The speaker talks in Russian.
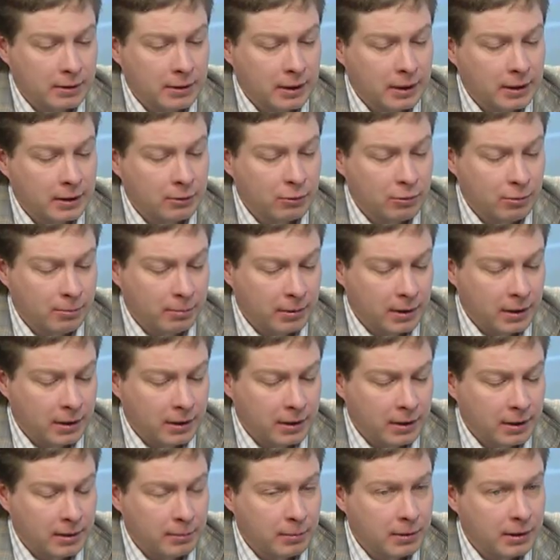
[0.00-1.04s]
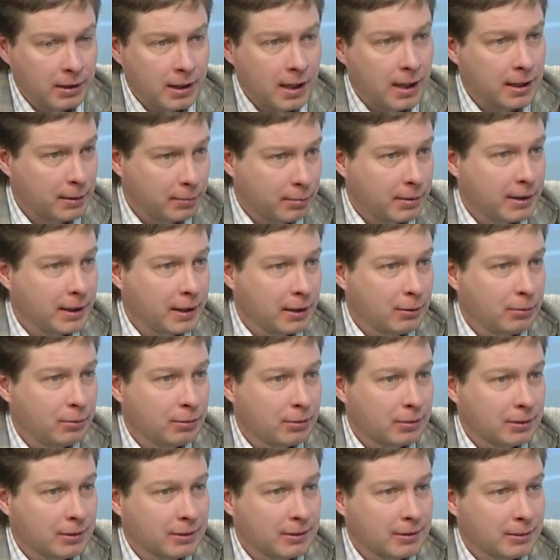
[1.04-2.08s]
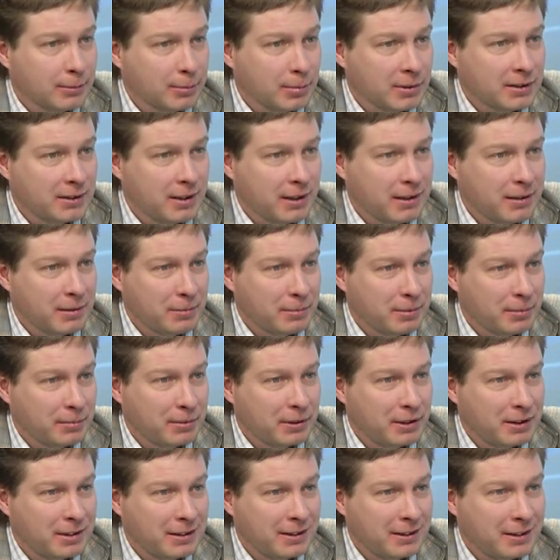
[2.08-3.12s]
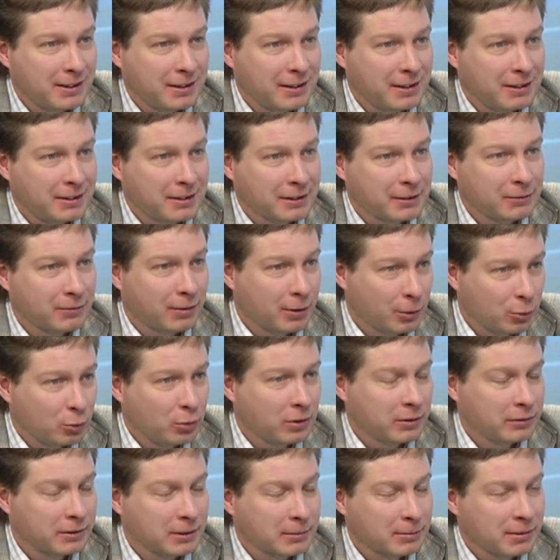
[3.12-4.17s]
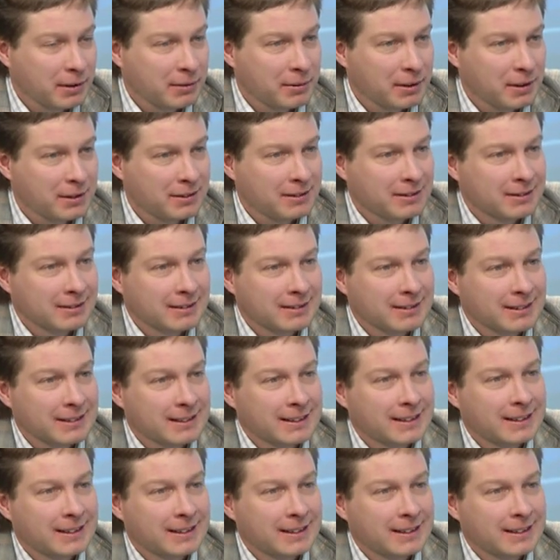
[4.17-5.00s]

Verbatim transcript: такие громкие имена, они приедут поздравить победителей или нет? Валуев, К